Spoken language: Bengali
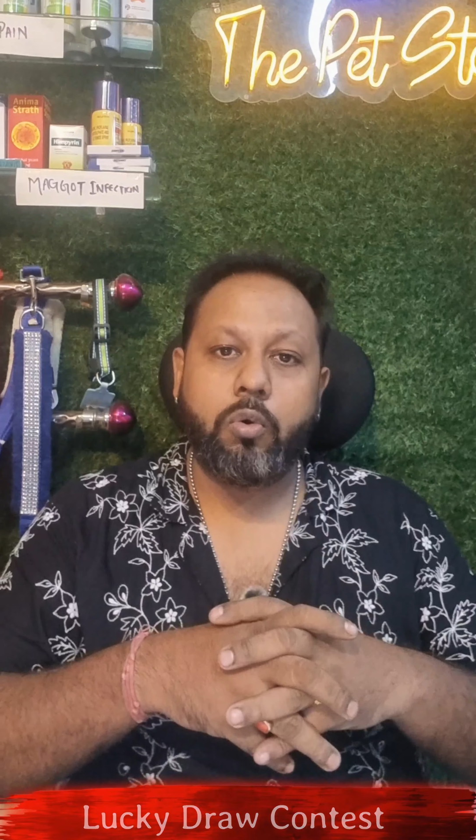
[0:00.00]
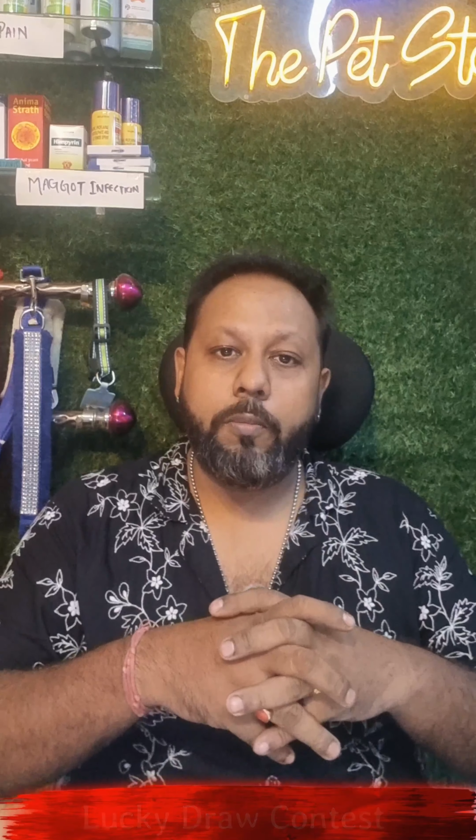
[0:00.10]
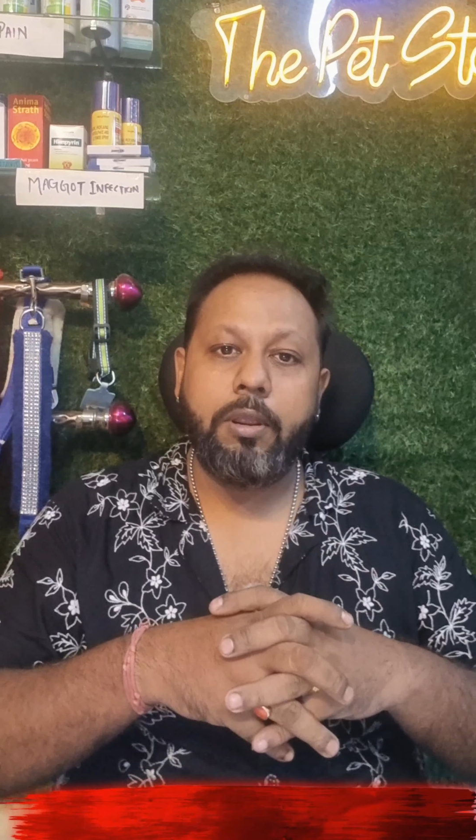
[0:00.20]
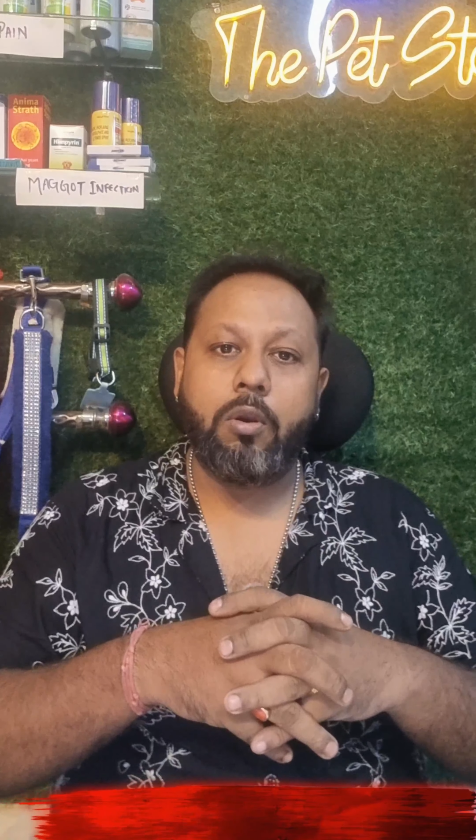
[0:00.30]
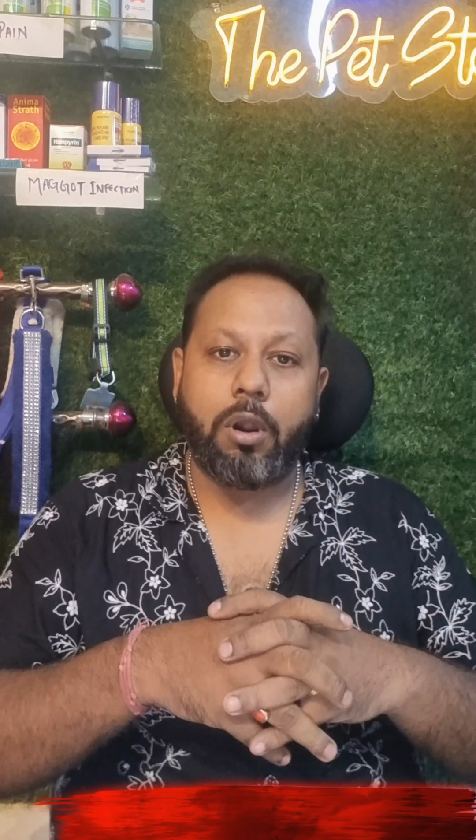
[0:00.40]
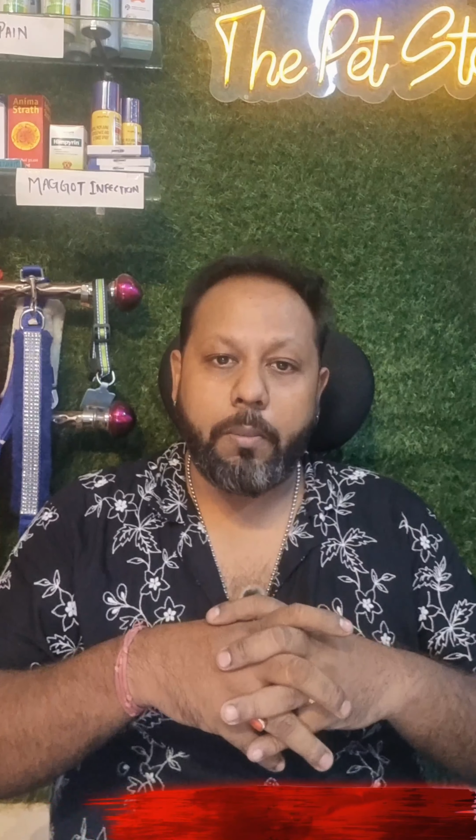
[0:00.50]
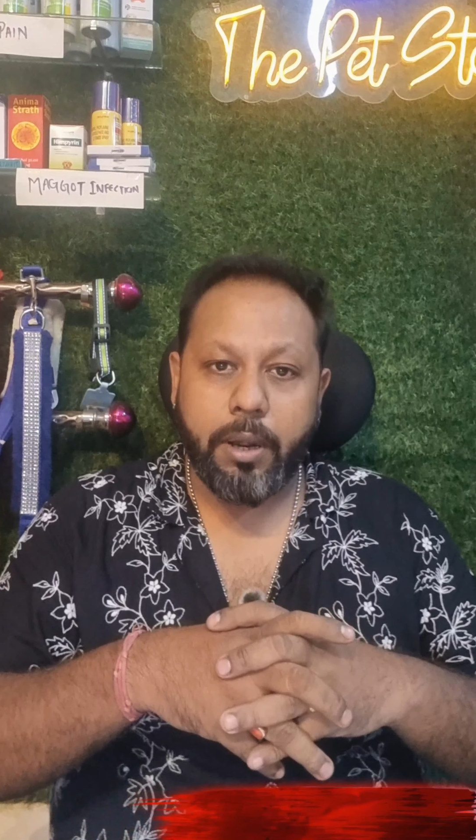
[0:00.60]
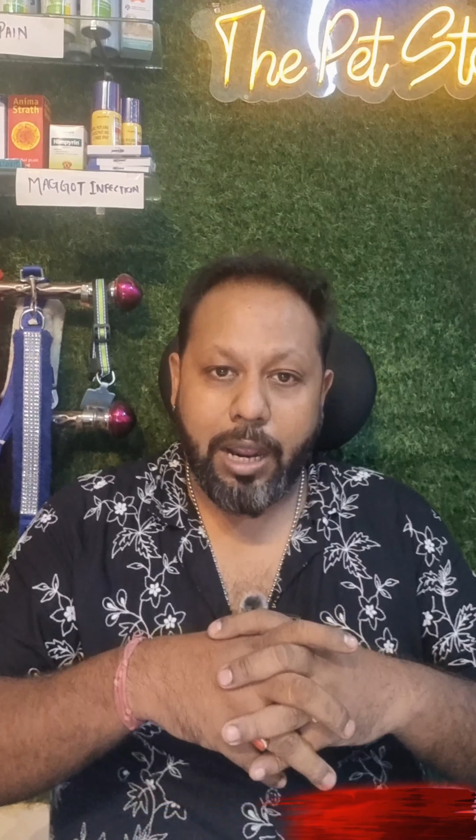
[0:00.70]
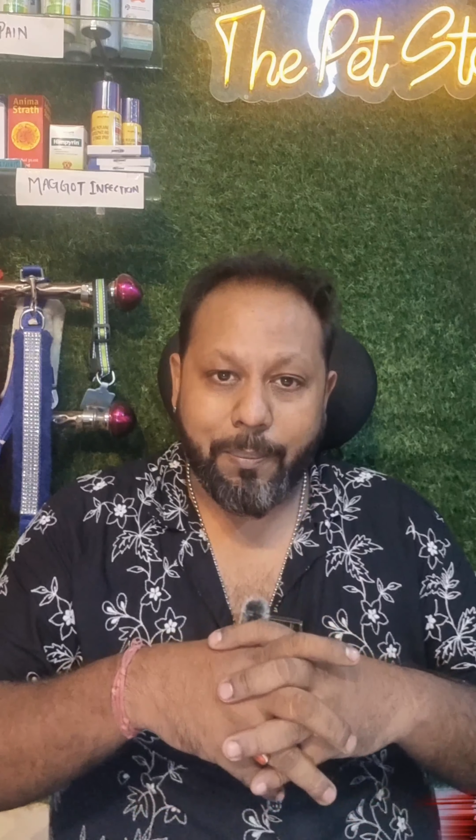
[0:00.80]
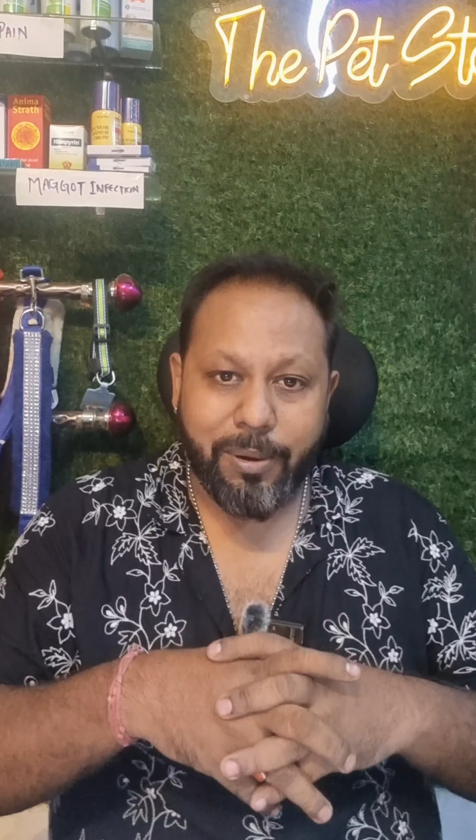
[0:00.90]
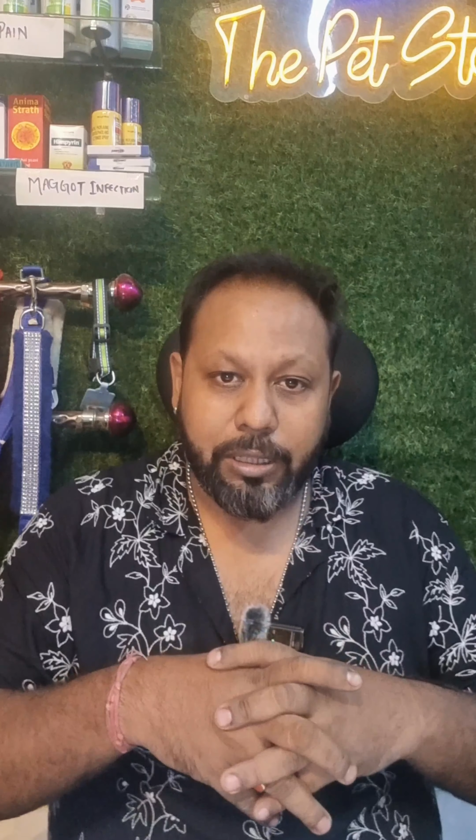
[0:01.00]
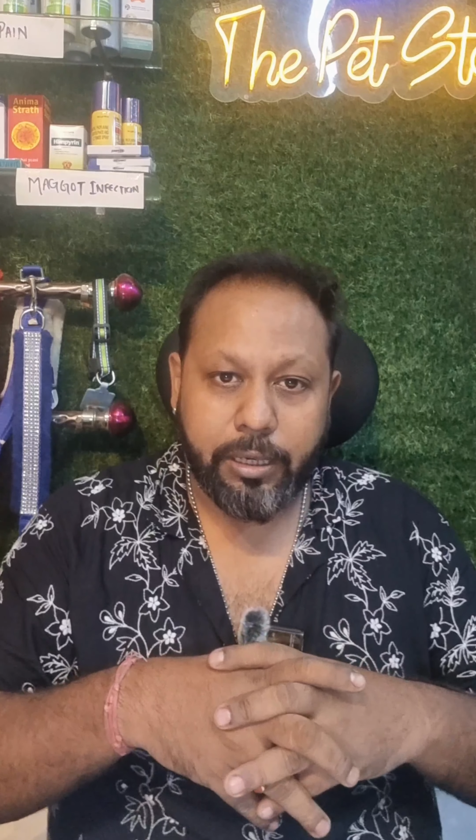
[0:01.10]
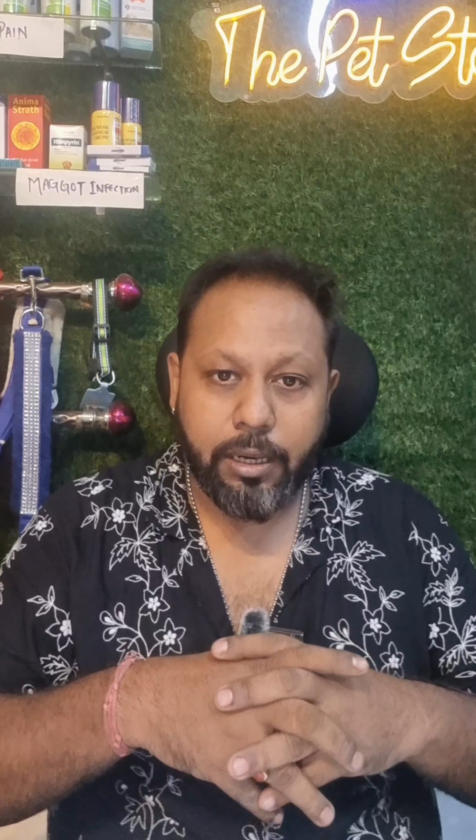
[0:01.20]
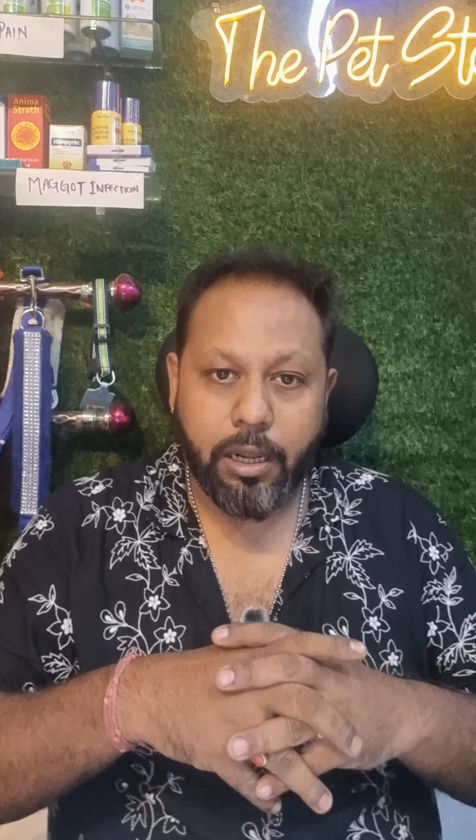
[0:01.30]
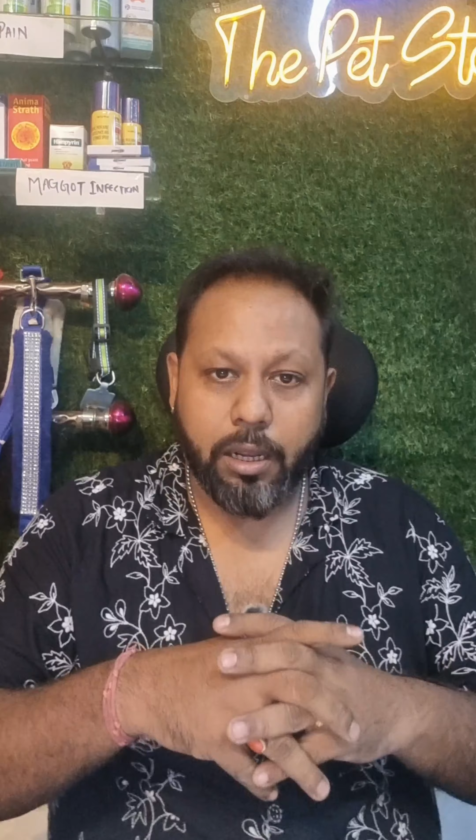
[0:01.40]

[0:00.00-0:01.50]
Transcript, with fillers: গ্রুমিং করাবেন আপনাদের